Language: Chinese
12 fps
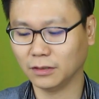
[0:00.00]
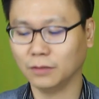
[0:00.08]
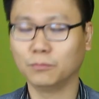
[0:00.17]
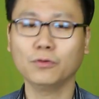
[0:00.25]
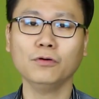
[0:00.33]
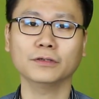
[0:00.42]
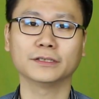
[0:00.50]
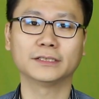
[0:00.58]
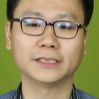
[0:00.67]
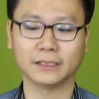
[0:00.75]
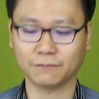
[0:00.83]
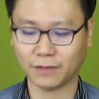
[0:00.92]
不过
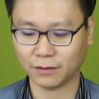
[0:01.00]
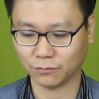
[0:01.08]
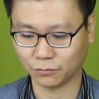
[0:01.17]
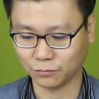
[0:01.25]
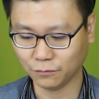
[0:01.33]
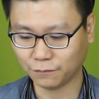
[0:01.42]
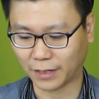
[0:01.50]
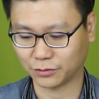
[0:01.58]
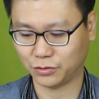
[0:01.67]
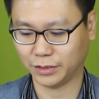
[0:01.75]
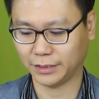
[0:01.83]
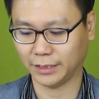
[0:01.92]
警方无法
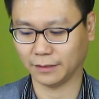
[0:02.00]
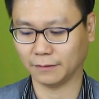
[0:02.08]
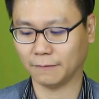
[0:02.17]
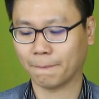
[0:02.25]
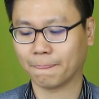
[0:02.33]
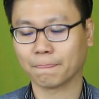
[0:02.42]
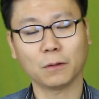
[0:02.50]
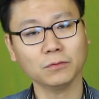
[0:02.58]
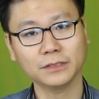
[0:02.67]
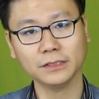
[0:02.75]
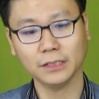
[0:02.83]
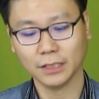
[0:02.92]
确定，同
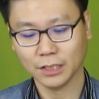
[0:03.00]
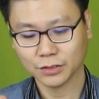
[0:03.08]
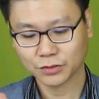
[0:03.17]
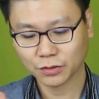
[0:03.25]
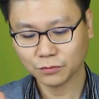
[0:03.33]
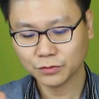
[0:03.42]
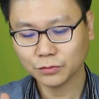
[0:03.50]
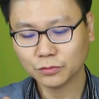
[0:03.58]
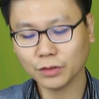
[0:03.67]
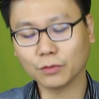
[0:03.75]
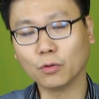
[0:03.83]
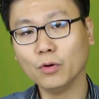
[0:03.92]
时搜救
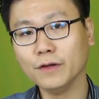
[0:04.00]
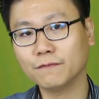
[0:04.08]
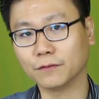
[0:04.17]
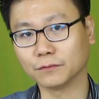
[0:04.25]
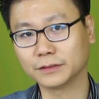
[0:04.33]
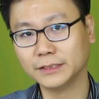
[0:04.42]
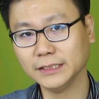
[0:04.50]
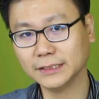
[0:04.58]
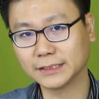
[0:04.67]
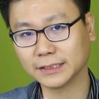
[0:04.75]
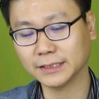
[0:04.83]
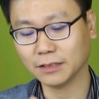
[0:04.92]
队伍会否进
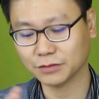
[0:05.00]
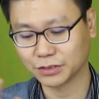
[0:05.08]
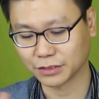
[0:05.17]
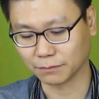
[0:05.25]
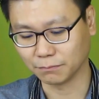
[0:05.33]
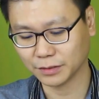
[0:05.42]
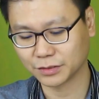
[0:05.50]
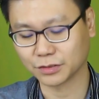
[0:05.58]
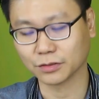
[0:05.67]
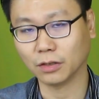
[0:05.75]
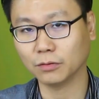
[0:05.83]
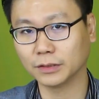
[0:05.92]
行到什么时
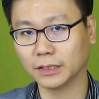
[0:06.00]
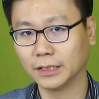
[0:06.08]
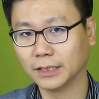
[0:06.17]
候呢？